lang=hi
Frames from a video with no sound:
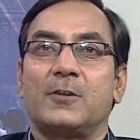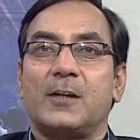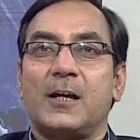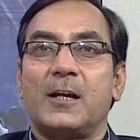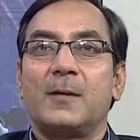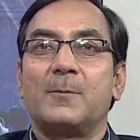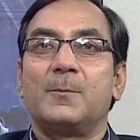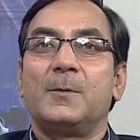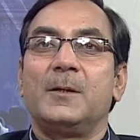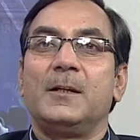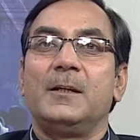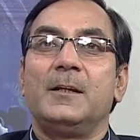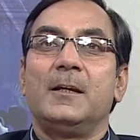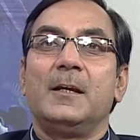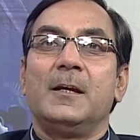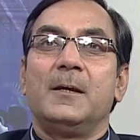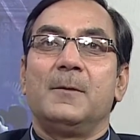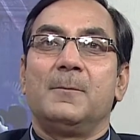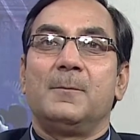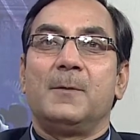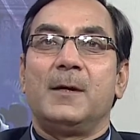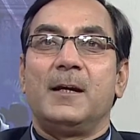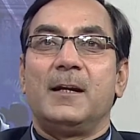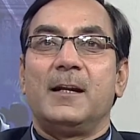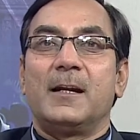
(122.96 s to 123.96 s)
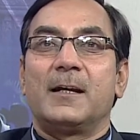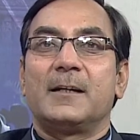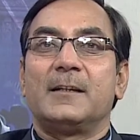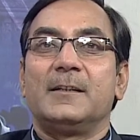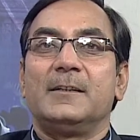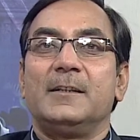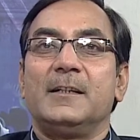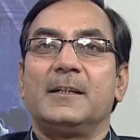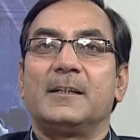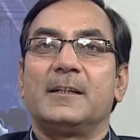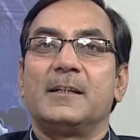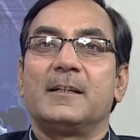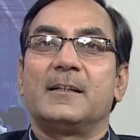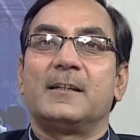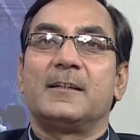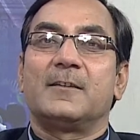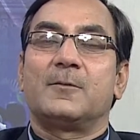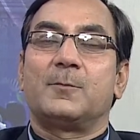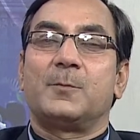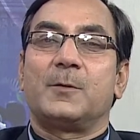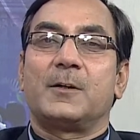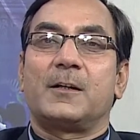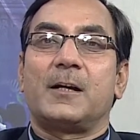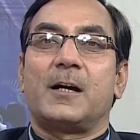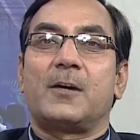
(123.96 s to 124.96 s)
दौरान भी महिला की देखरेख
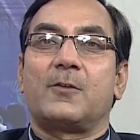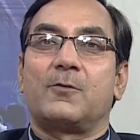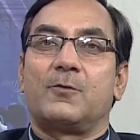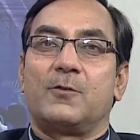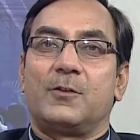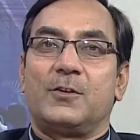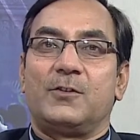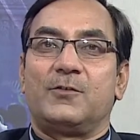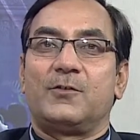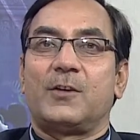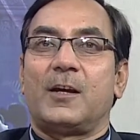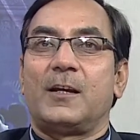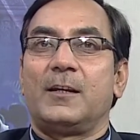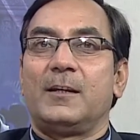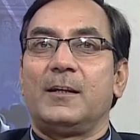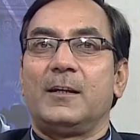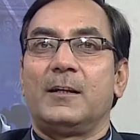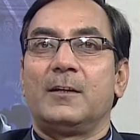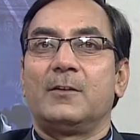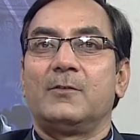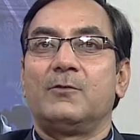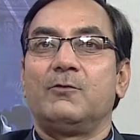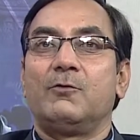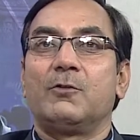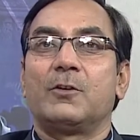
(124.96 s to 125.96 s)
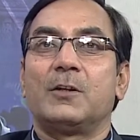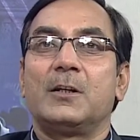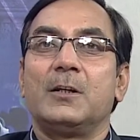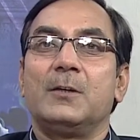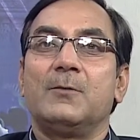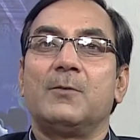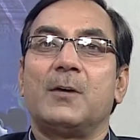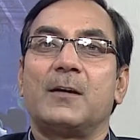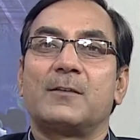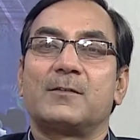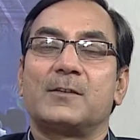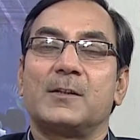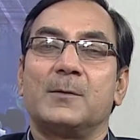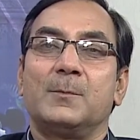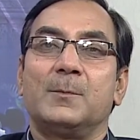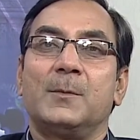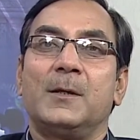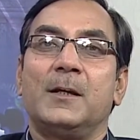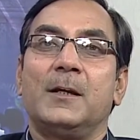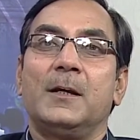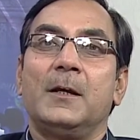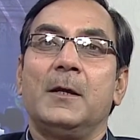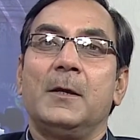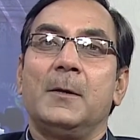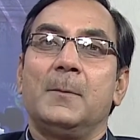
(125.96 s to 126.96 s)
किस प्रकार होनी चाहिए जो कि वास्तव
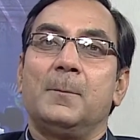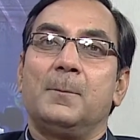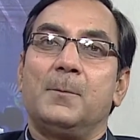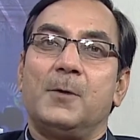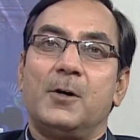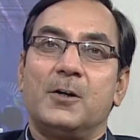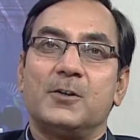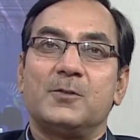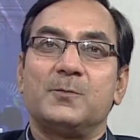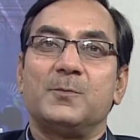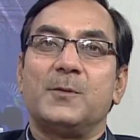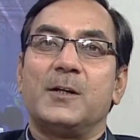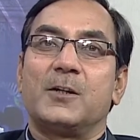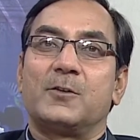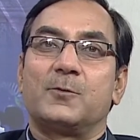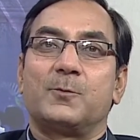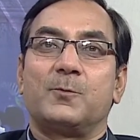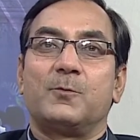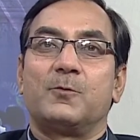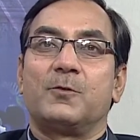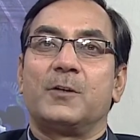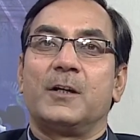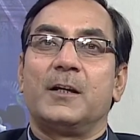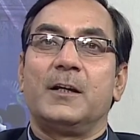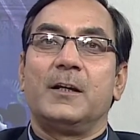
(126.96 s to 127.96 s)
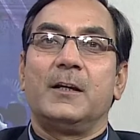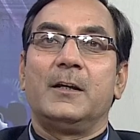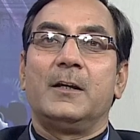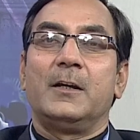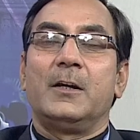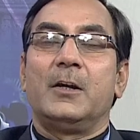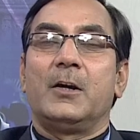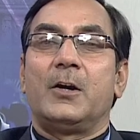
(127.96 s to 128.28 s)
में बहुत महत्वपूर्ण है